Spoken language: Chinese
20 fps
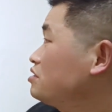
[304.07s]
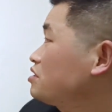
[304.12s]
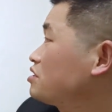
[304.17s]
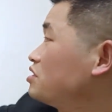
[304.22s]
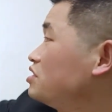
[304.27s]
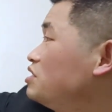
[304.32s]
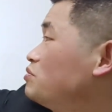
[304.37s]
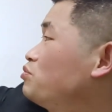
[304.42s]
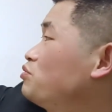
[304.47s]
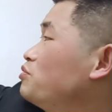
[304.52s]

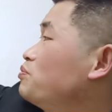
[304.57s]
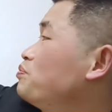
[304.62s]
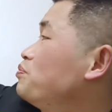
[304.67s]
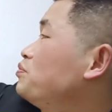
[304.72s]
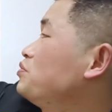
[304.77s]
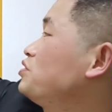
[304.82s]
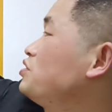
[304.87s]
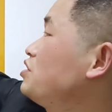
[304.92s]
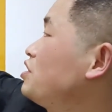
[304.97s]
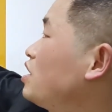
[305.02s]
此一步，
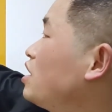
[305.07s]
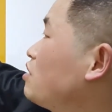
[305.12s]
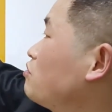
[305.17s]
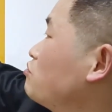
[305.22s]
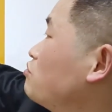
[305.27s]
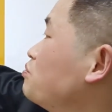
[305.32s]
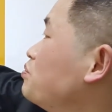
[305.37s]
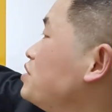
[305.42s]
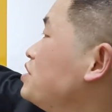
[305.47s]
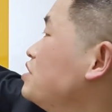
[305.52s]
将
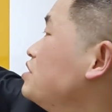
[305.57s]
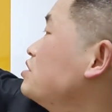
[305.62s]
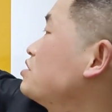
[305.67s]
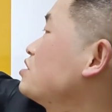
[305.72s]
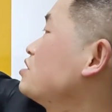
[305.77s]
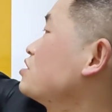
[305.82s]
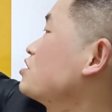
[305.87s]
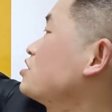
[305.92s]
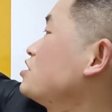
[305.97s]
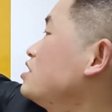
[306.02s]
五平
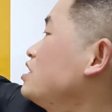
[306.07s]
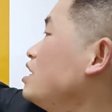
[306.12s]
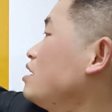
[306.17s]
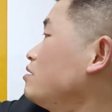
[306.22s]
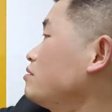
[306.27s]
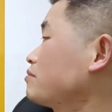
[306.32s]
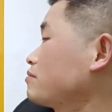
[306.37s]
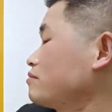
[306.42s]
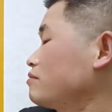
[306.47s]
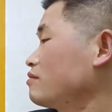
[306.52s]
四吃
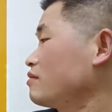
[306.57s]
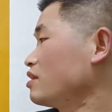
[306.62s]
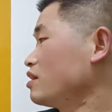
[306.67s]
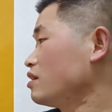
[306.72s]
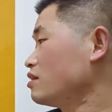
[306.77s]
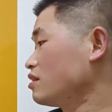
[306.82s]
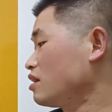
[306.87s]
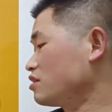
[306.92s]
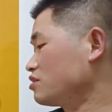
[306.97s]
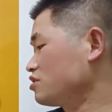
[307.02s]
掉。
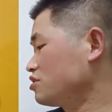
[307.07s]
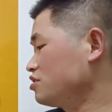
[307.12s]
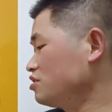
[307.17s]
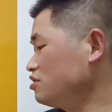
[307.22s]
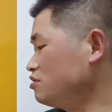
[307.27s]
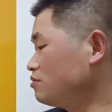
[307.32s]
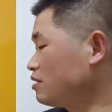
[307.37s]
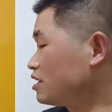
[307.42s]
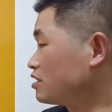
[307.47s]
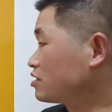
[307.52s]
那
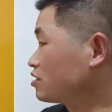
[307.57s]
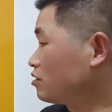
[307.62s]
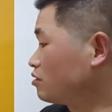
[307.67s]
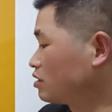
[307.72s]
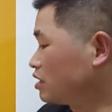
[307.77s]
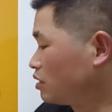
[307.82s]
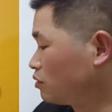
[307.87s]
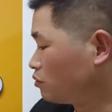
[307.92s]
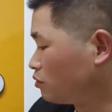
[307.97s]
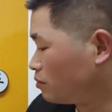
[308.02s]
吃完之后
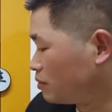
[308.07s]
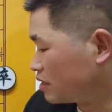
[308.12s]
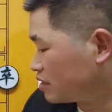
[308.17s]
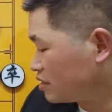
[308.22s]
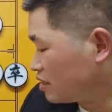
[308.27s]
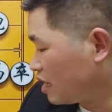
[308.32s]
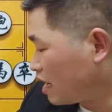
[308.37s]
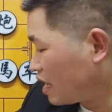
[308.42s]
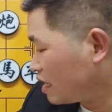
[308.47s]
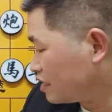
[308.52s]
呢？我们
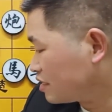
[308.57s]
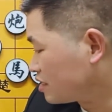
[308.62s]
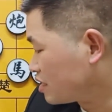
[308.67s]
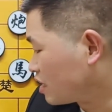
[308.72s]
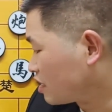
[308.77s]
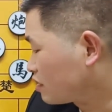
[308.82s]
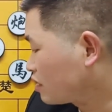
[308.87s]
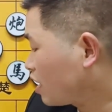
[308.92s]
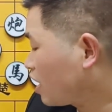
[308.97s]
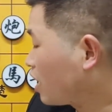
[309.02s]
再
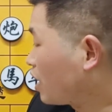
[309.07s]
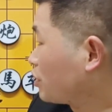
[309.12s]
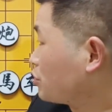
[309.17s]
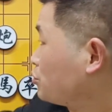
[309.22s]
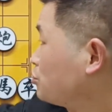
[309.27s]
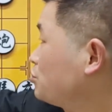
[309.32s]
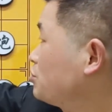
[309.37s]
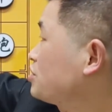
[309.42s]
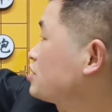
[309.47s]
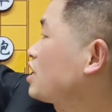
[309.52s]
次大
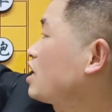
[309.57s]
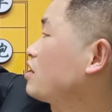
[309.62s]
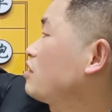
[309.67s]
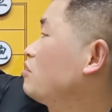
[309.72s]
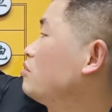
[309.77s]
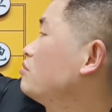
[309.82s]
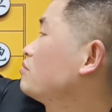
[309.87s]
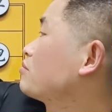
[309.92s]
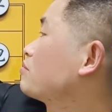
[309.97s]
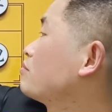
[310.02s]
狙杀
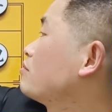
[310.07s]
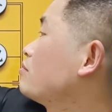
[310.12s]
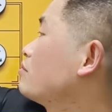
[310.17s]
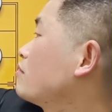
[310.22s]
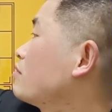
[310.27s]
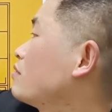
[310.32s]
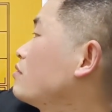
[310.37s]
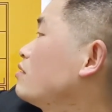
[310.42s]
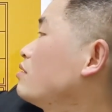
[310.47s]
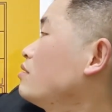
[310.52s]
到
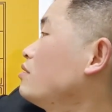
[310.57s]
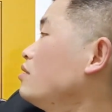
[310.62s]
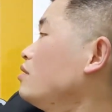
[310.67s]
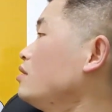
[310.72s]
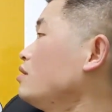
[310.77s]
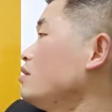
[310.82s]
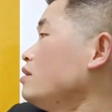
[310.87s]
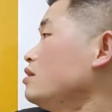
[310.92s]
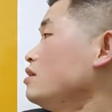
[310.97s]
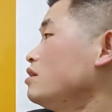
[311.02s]

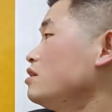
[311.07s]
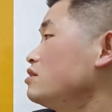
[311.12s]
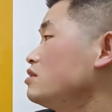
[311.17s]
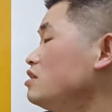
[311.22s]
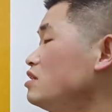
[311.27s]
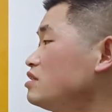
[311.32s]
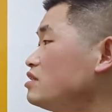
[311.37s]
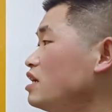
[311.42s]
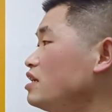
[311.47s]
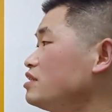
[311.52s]
这
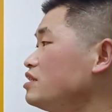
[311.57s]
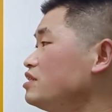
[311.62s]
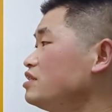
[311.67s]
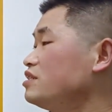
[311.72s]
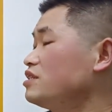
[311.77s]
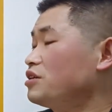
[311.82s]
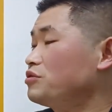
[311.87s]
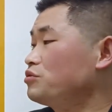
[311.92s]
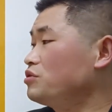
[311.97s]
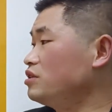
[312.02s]
里，再次一
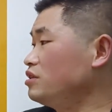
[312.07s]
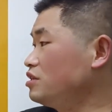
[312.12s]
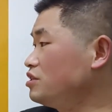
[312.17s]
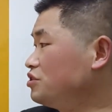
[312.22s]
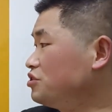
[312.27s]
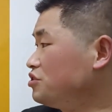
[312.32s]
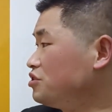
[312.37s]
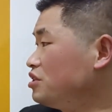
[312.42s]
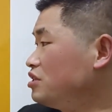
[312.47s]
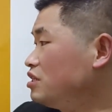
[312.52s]
将军，
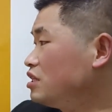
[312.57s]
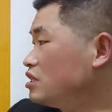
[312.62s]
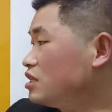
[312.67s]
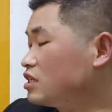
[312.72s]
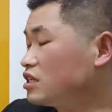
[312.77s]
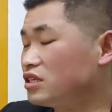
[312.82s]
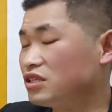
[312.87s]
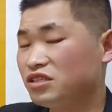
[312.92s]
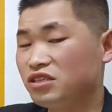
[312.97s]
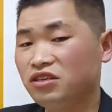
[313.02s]
形成了一
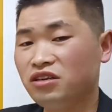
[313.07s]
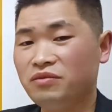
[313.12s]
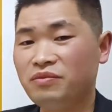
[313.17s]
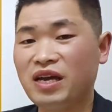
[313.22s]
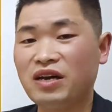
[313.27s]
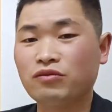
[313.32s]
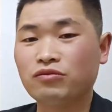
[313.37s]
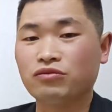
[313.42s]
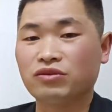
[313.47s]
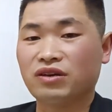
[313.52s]
个侧
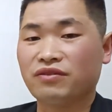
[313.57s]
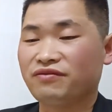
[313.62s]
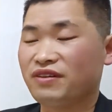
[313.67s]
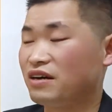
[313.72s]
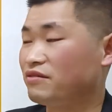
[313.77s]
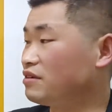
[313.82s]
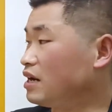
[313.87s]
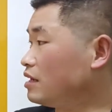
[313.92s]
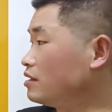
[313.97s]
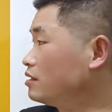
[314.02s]
面虎的
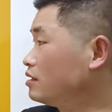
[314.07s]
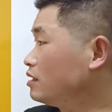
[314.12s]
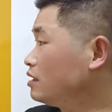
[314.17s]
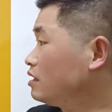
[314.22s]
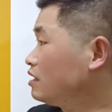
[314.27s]
方法。